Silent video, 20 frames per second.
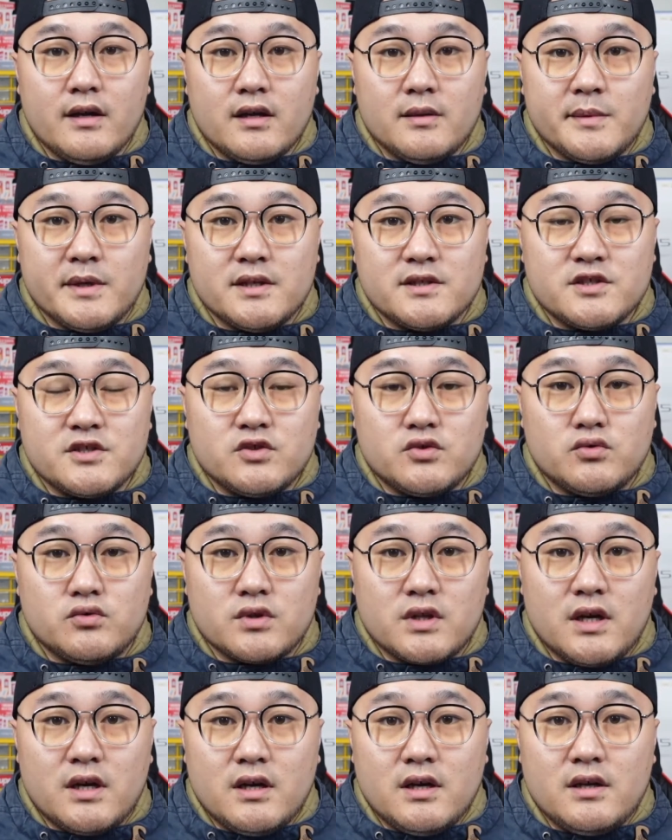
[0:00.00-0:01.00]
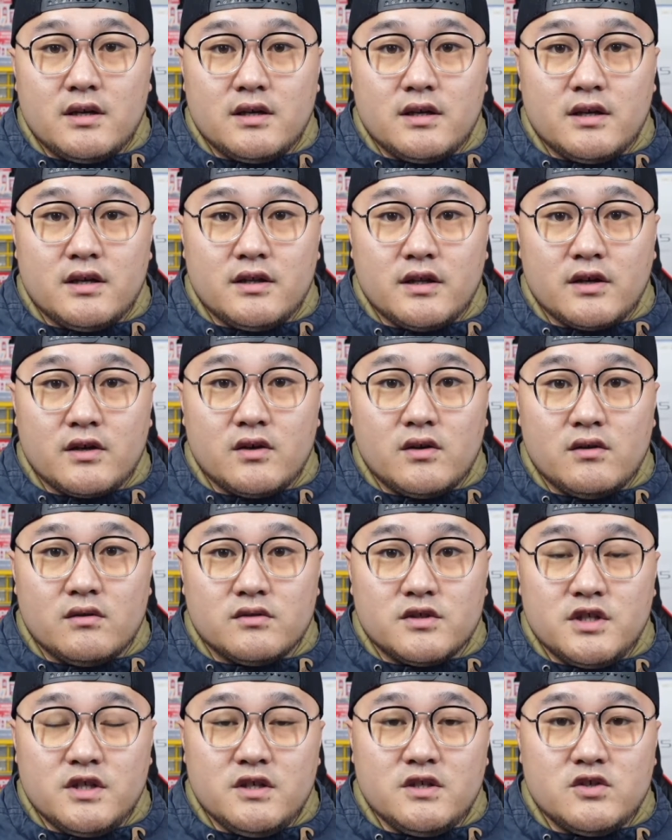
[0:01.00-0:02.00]
那么试图呢呃能够
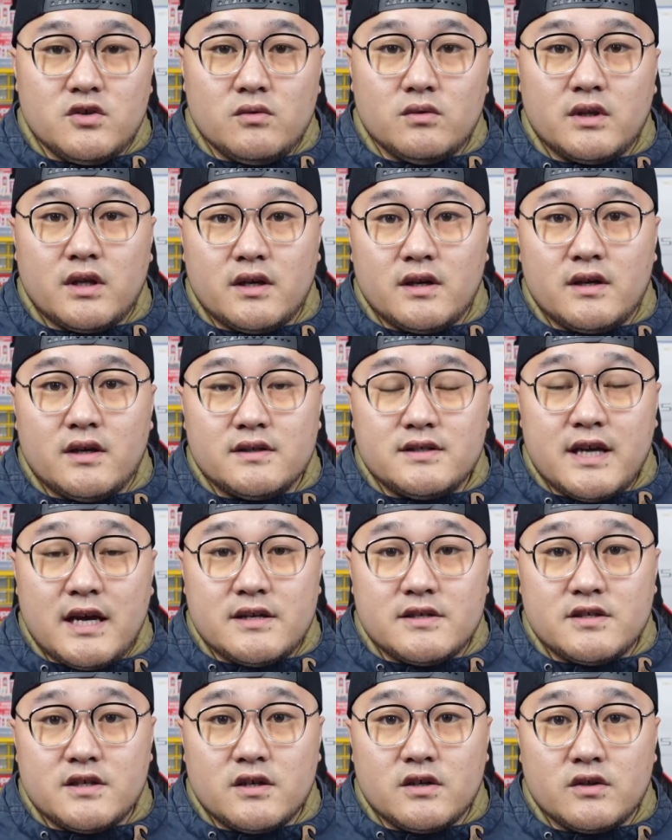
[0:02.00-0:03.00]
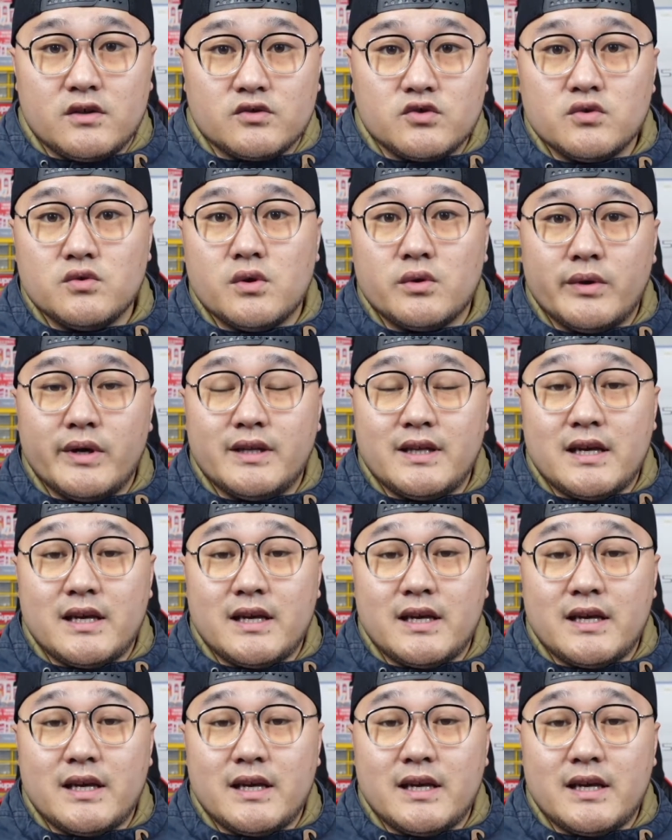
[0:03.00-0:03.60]
轻松的战胜中国队。